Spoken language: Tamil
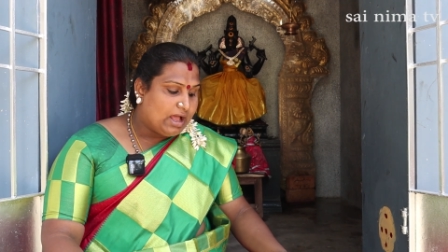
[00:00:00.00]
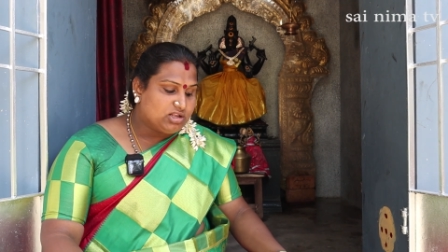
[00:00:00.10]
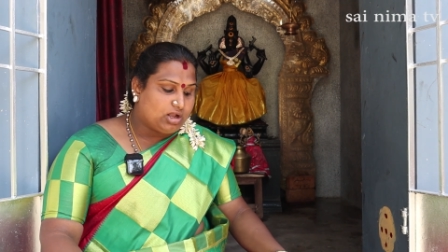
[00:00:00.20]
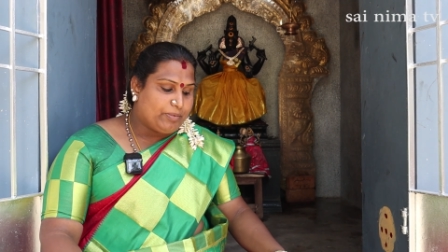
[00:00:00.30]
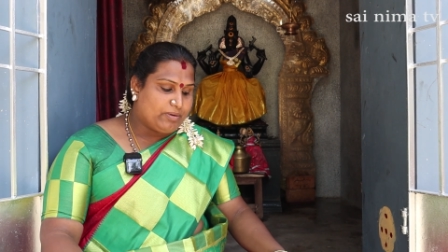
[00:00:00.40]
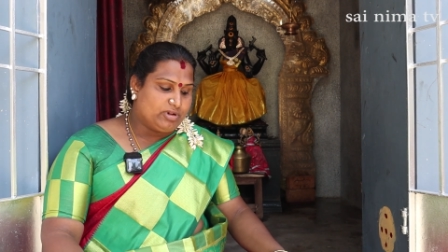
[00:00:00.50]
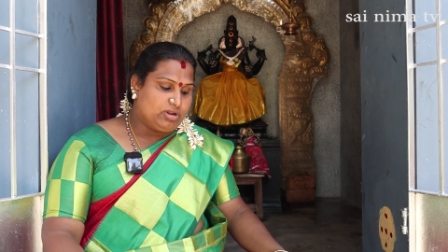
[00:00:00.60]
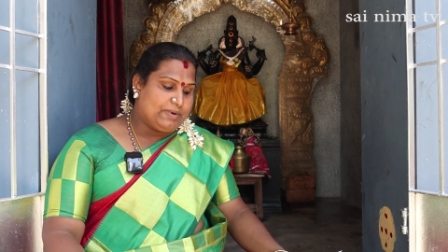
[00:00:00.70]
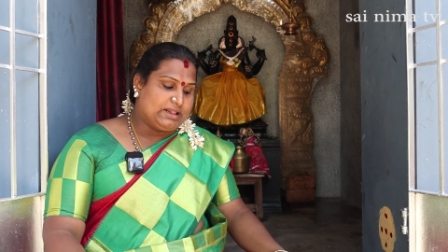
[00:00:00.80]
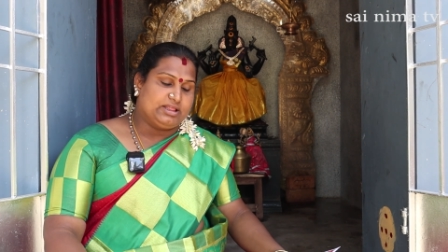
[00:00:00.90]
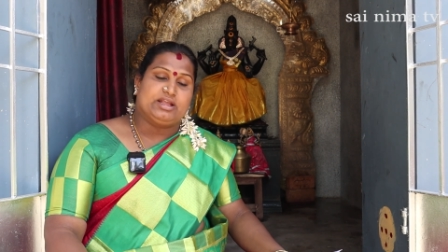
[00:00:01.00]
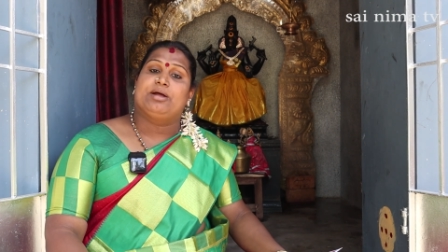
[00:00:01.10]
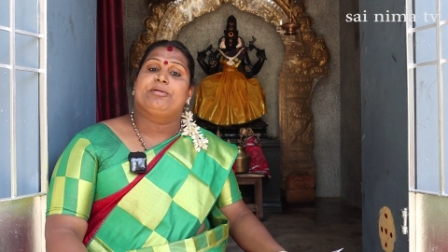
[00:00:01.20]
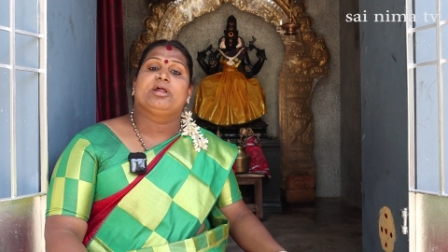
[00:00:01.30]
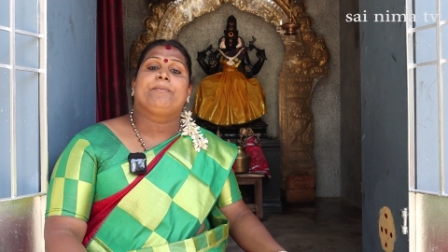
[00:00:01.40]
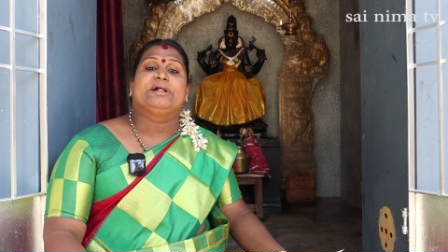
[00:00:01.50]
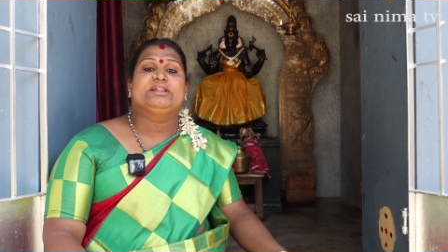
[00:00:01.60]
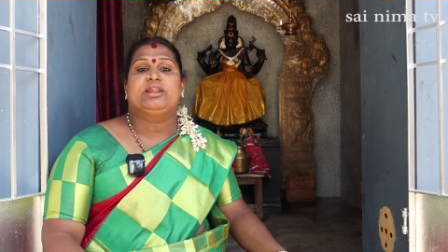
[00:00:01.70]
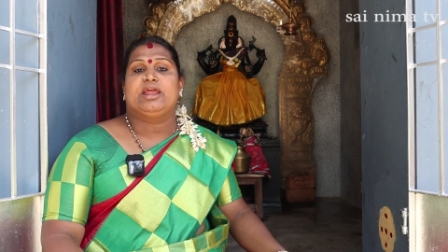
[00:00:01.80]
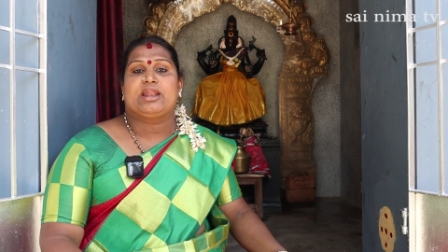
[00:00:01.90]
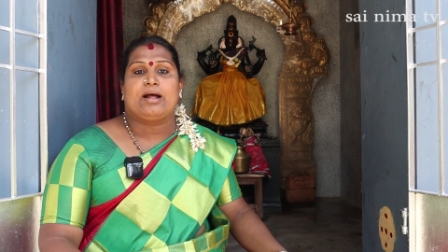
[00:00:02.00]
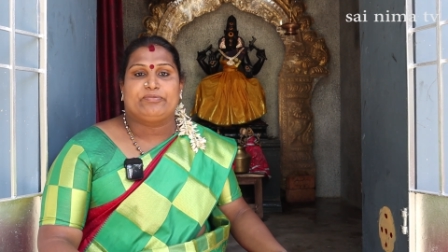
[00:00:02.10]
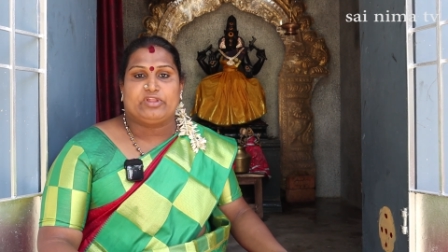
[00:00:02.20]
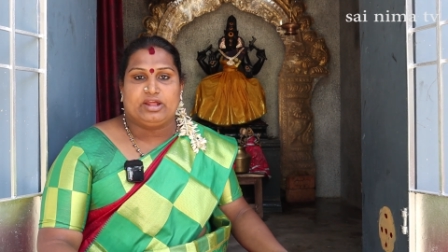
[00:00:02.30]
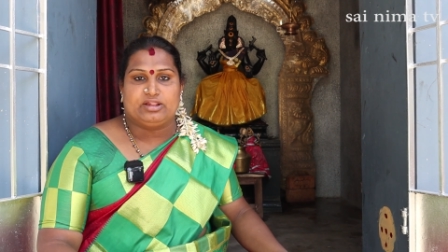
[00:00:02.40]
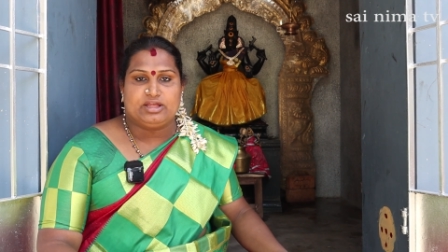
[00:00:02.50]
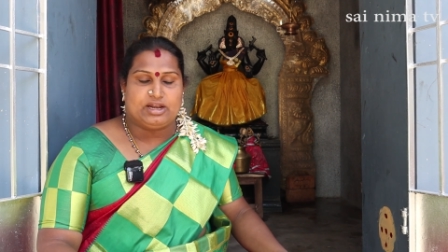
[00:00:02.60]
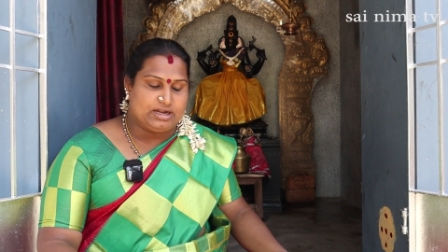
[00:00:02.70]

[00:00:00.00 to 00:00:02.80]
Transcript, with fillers: அதுக்கப்புறம் வந்து பார்த்தீங்க அப்படின்னா பதினேழாம் தேதி